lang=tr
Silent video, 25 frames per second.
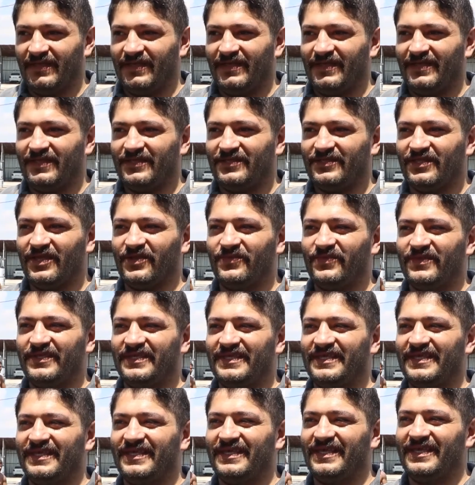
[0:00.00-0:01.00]
Ee,
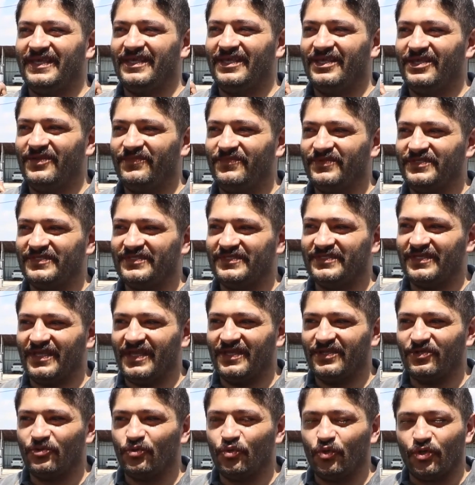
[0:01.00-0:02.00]
tabii ki e, biz
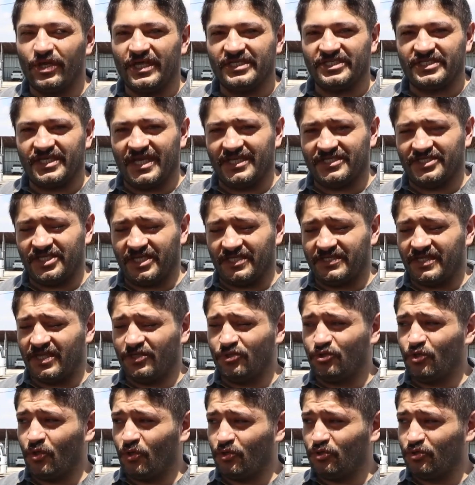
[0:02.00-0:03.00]
yani güreş
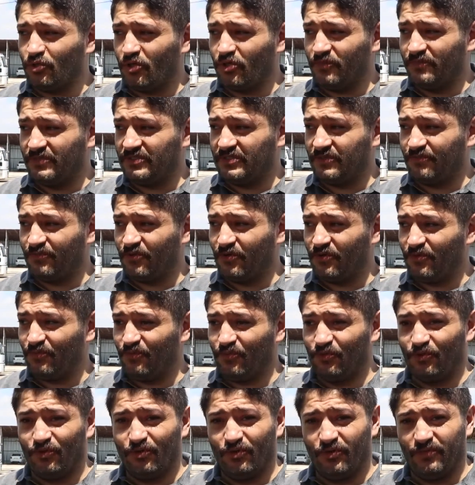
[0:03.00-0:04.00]
gerçekten çok zor bir spor.
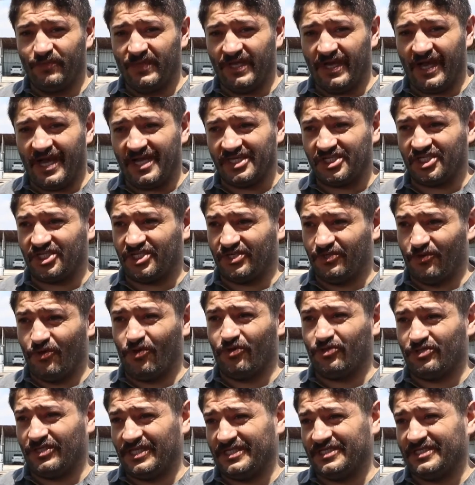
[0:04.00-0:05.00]
Bunu bir aşk
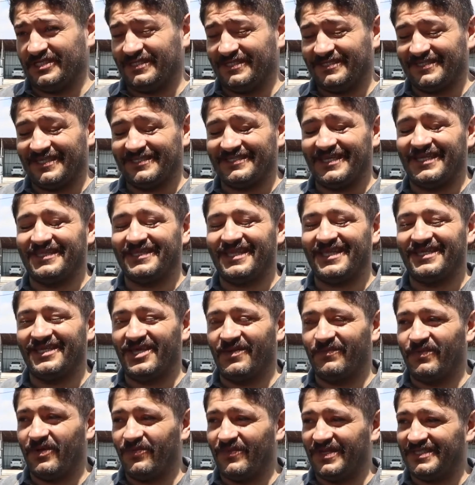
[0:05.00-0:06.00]
yoksa içinizde zaten
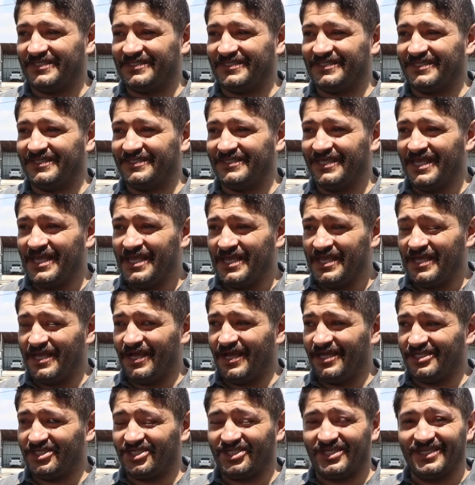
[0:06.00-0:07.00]
yapamazsınız. E,
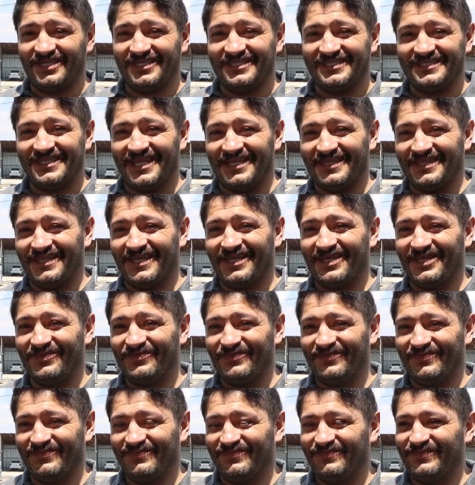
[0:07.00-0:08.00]
aşkınızdan da
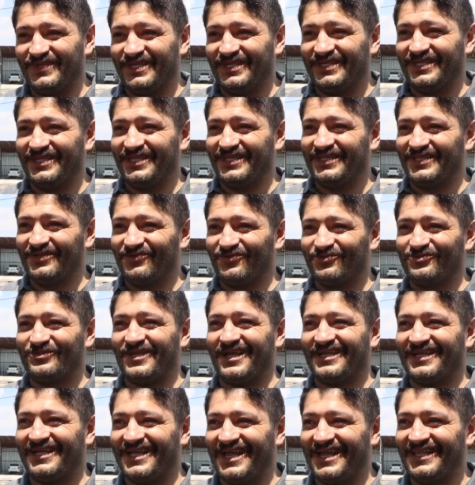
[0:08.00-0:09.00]
bir yıldır
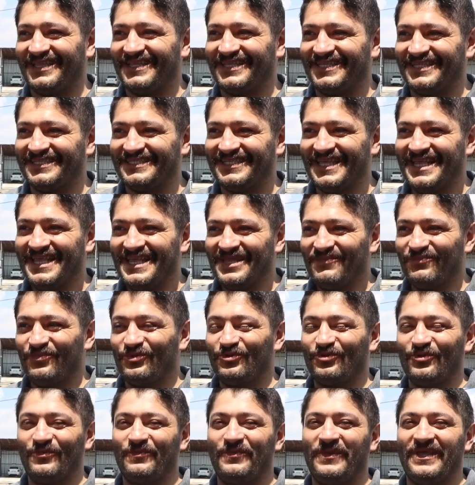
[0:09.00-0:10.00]
uzak kaldınız.
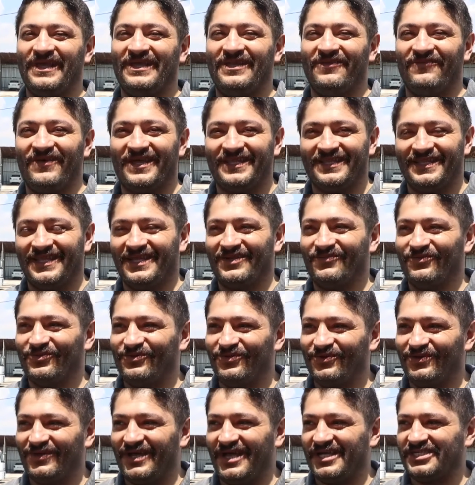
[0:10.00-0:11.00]
Bütün pehlivanlar
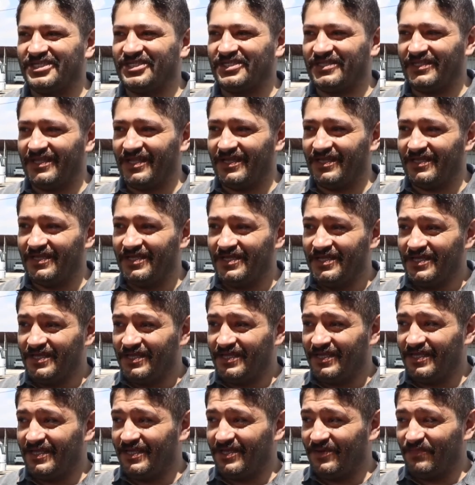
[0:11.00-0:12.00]
bunu aşkla
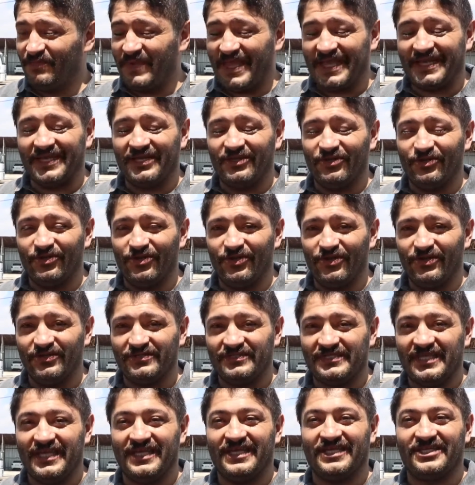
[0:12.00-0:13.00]
e,
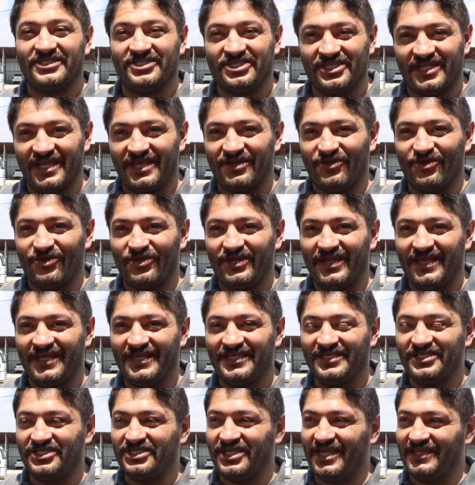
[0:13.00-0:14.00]
bekliyor. Seyirciler
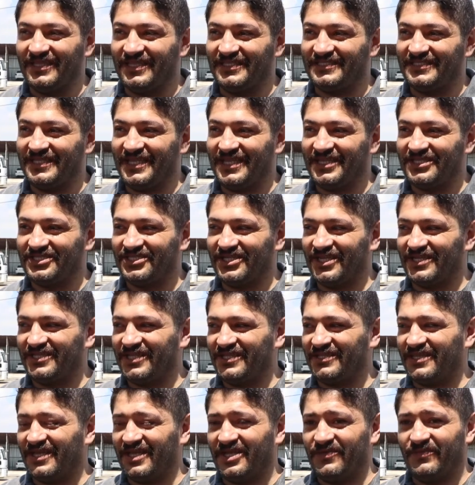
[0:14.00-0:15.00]
öyle. İnşallah
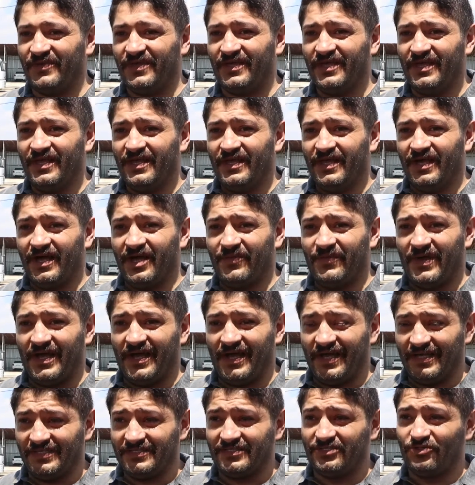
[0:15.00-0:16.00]
seyircilerin de talebi
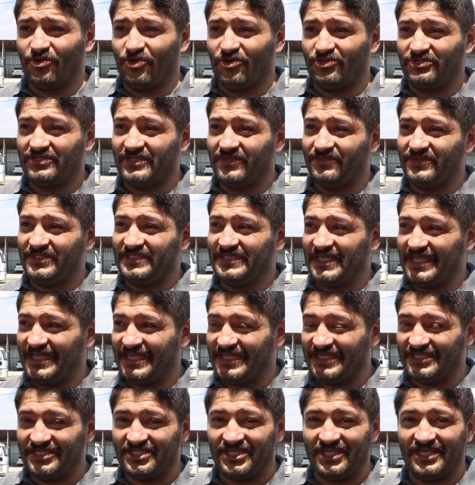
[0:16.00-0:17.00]
ama az da olsa bir
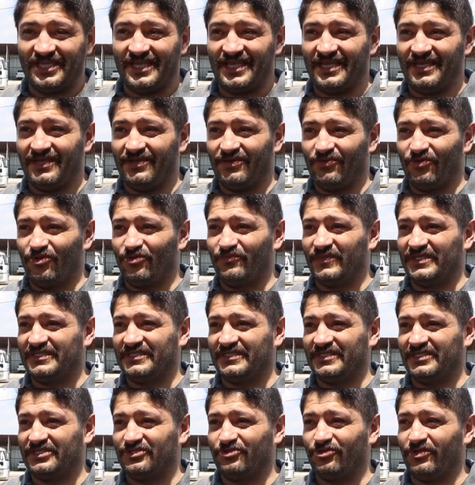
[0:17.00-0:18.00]
seyirciyle
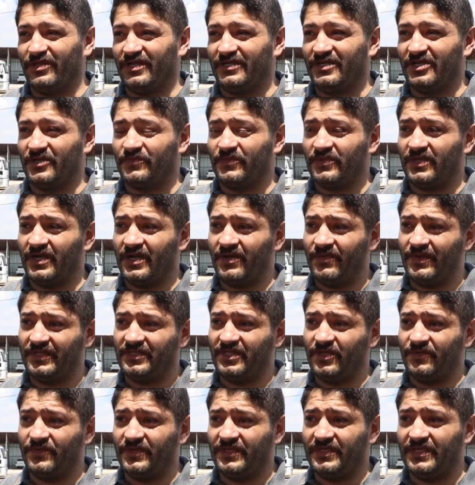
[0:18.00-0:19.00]
olmasını istiyorlar 40 kısmına ama
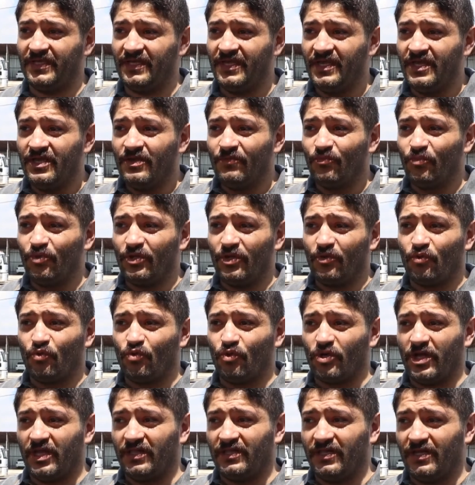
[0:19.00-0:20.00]
tabii ki buna
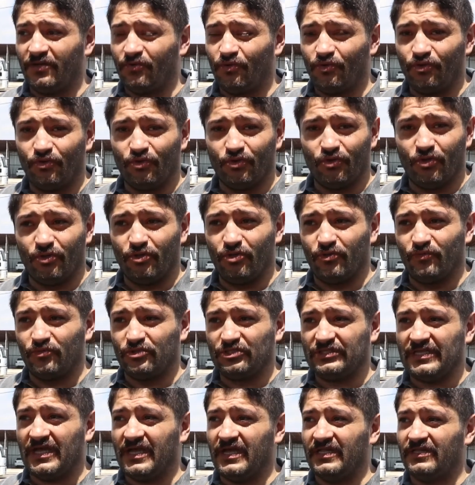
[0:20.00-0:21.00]
kurallar uygun olur
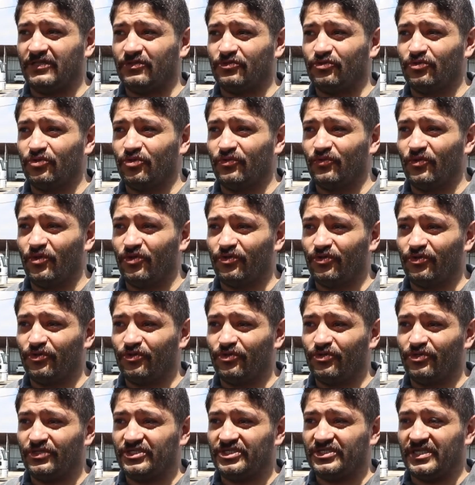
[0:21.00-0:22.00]
mu? Sağlık durumu o
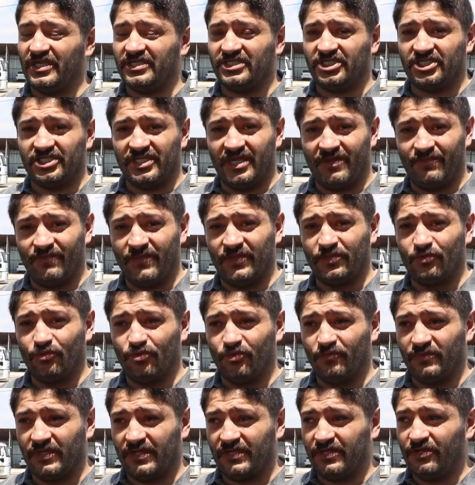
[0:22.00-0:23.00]
günkü işte aşılanma
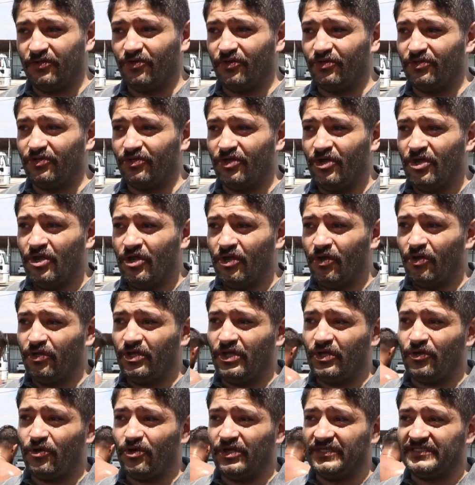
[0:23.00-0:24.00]
durumları ne olur?
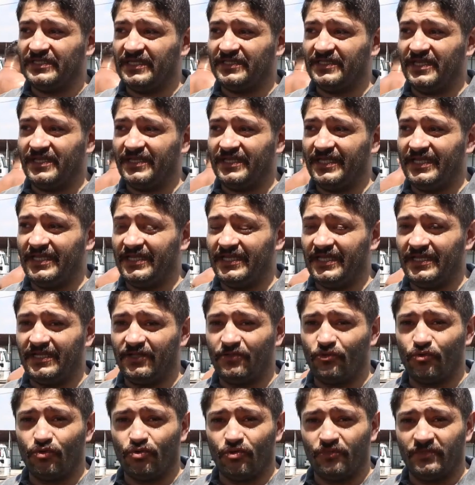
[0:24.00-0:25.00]
Ona göre zaten
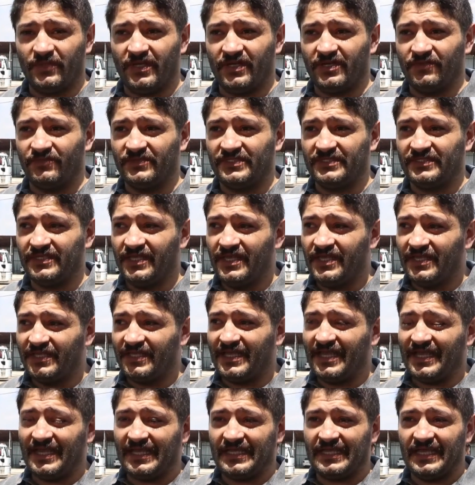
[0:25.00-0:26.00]
ilgili kurumlarımız
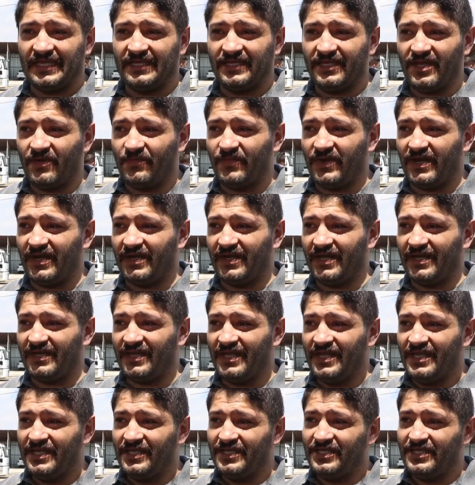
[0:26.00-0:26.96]
gerekeni yaparlar.